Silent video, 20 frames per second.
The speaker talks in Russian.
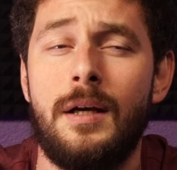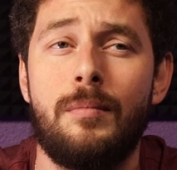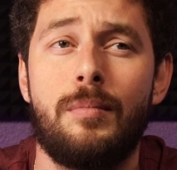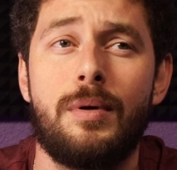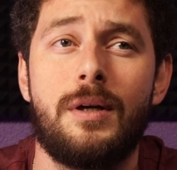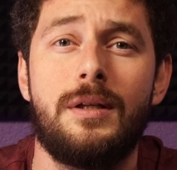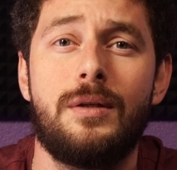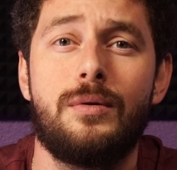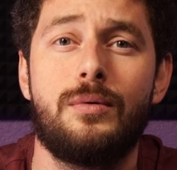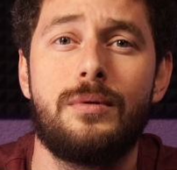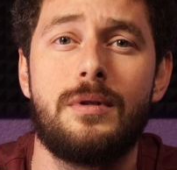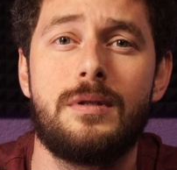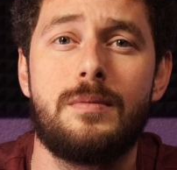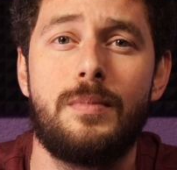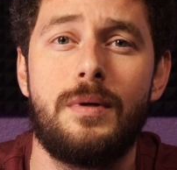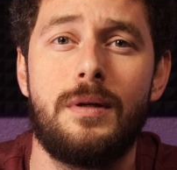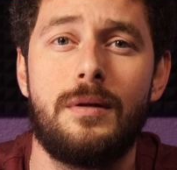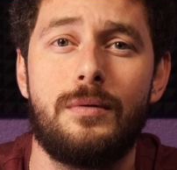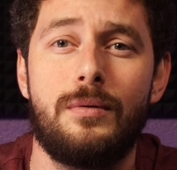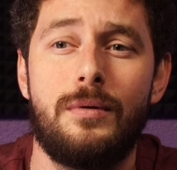про них у нас
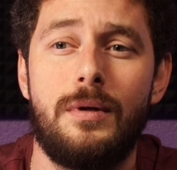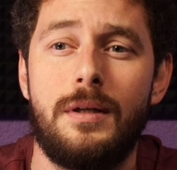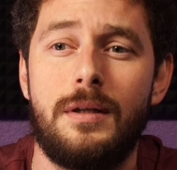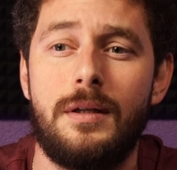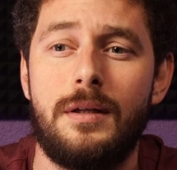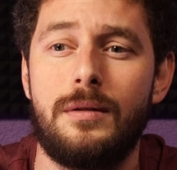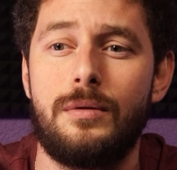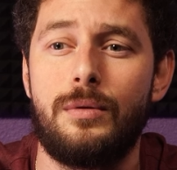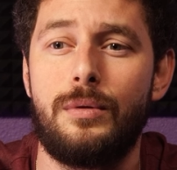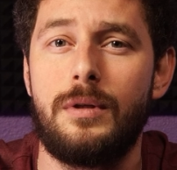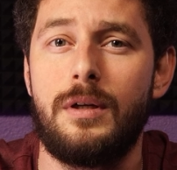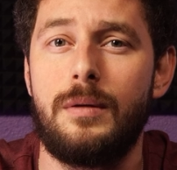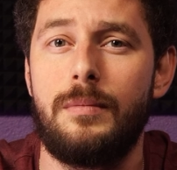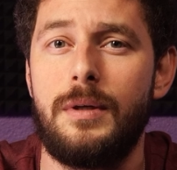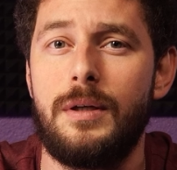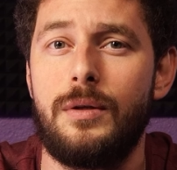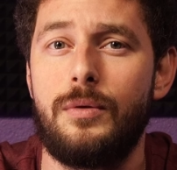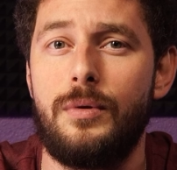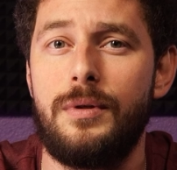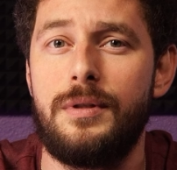были ролики, долго
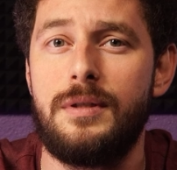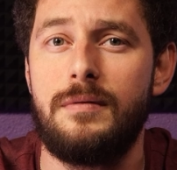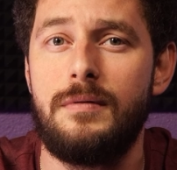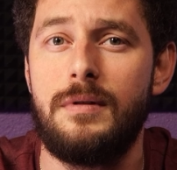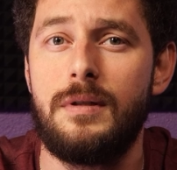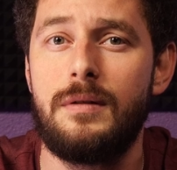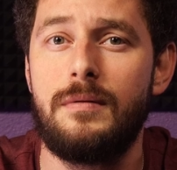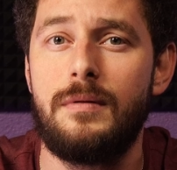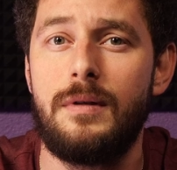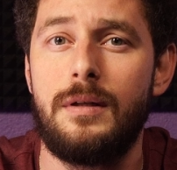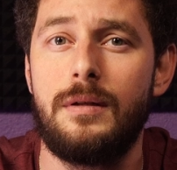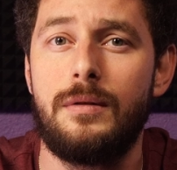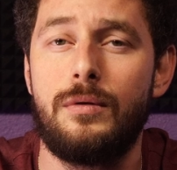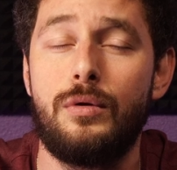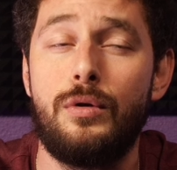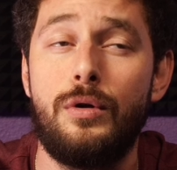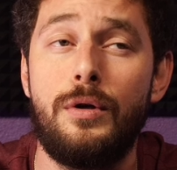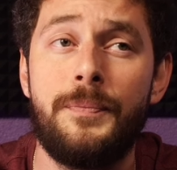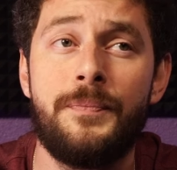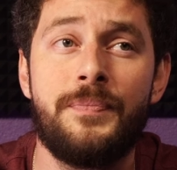мы их культивировали,
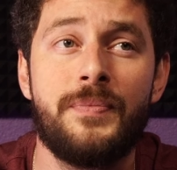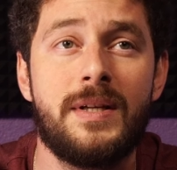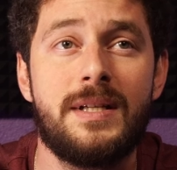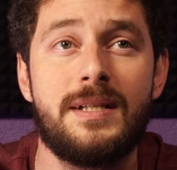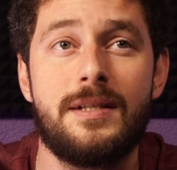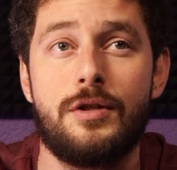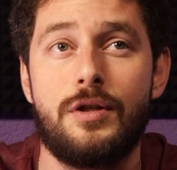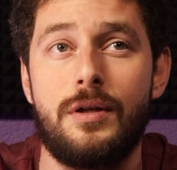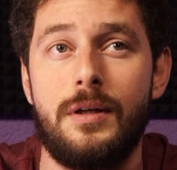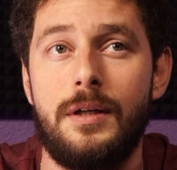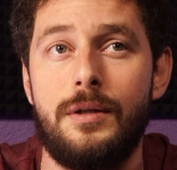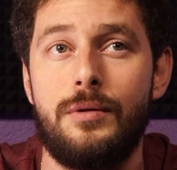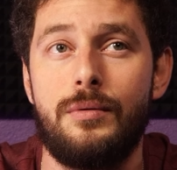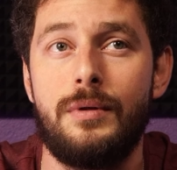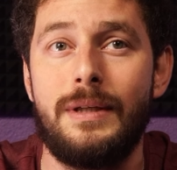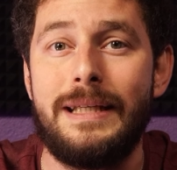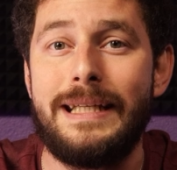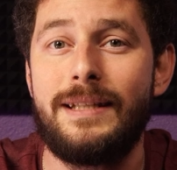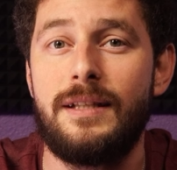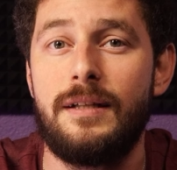но, к
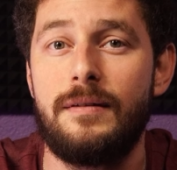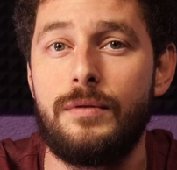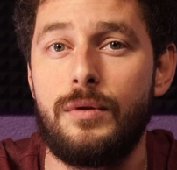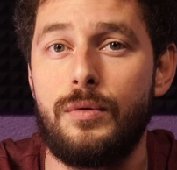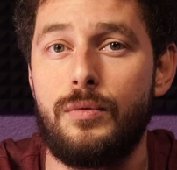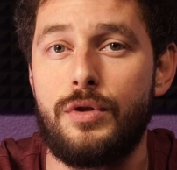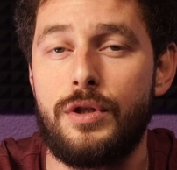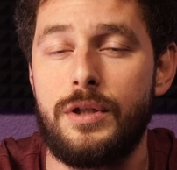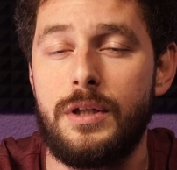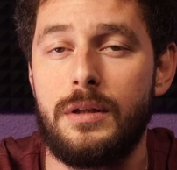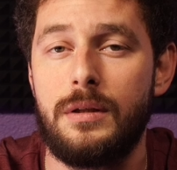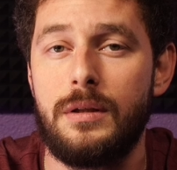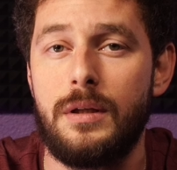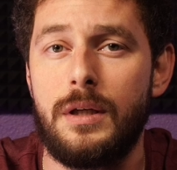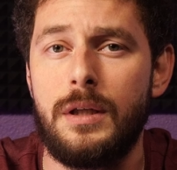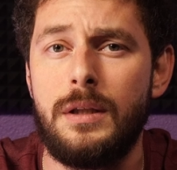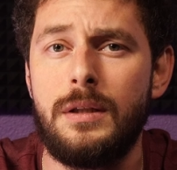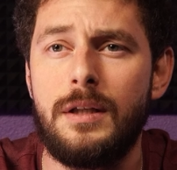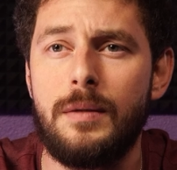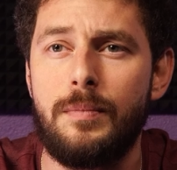сожалению, их давно уже нет
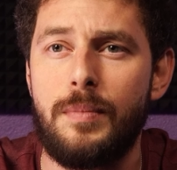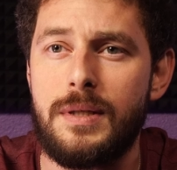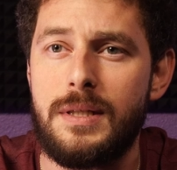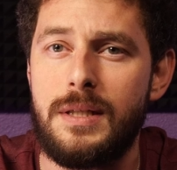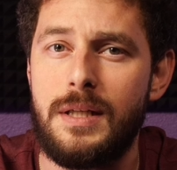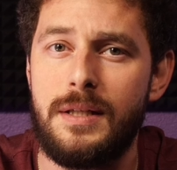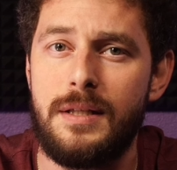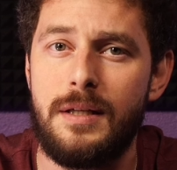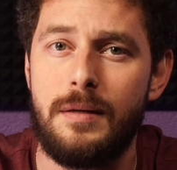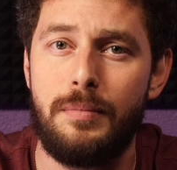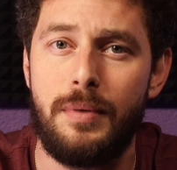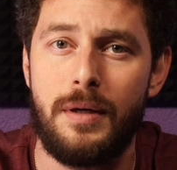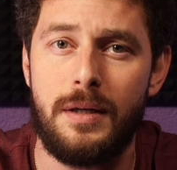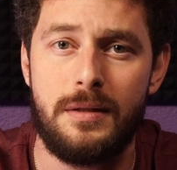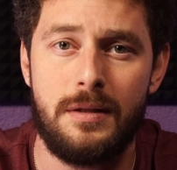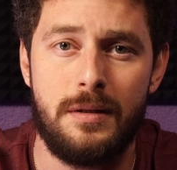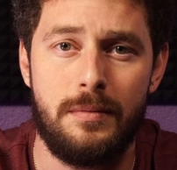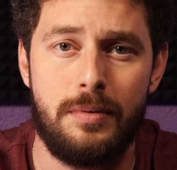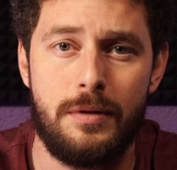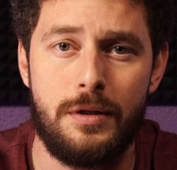на рынке, последняя
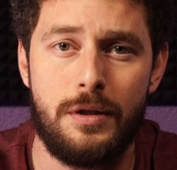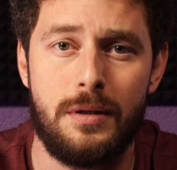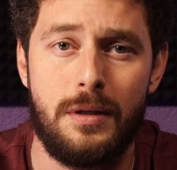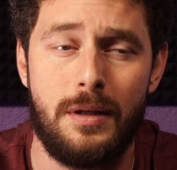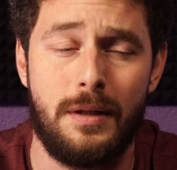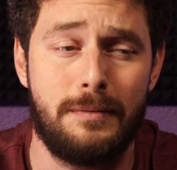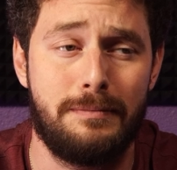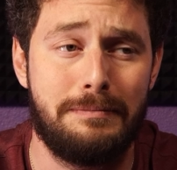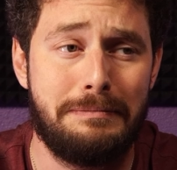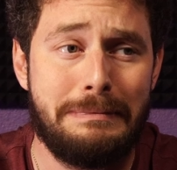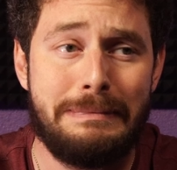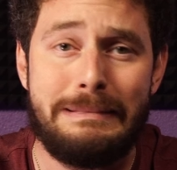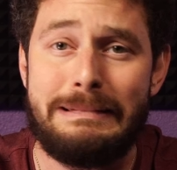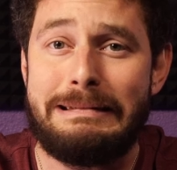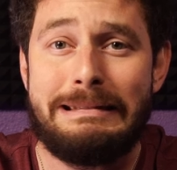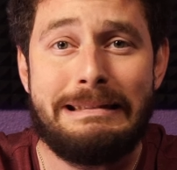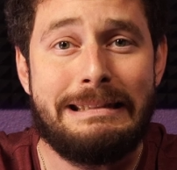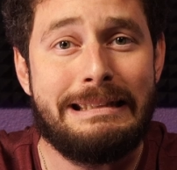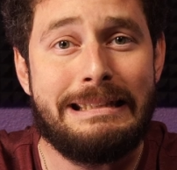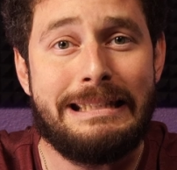партия пришла
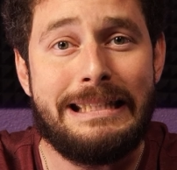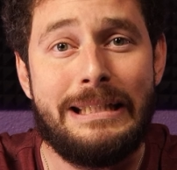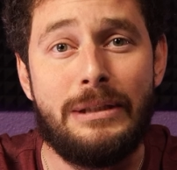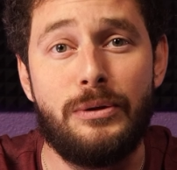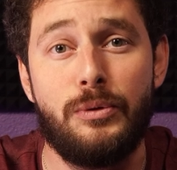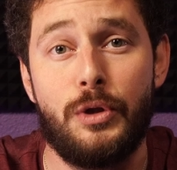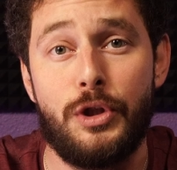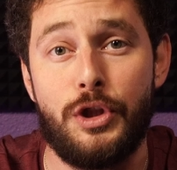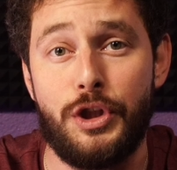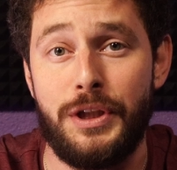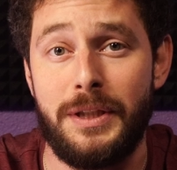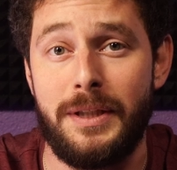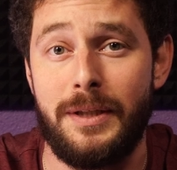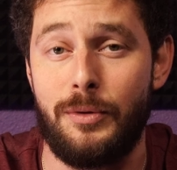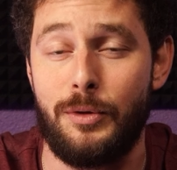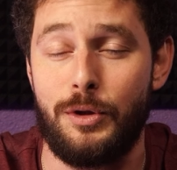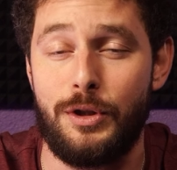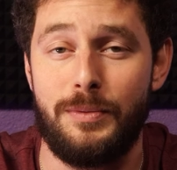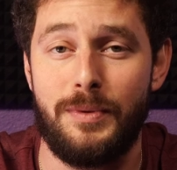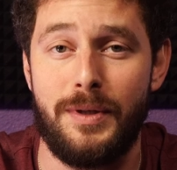не очень
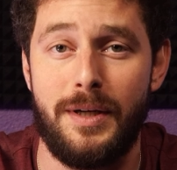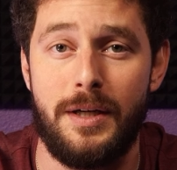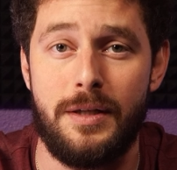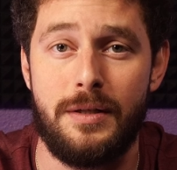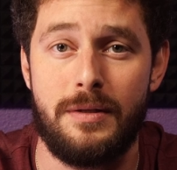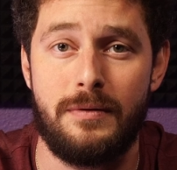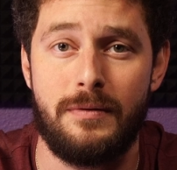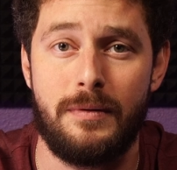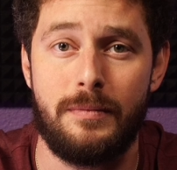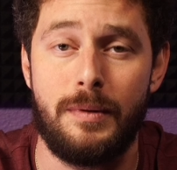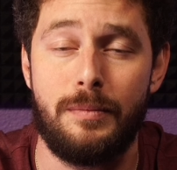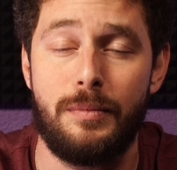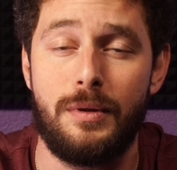хорошим качеством.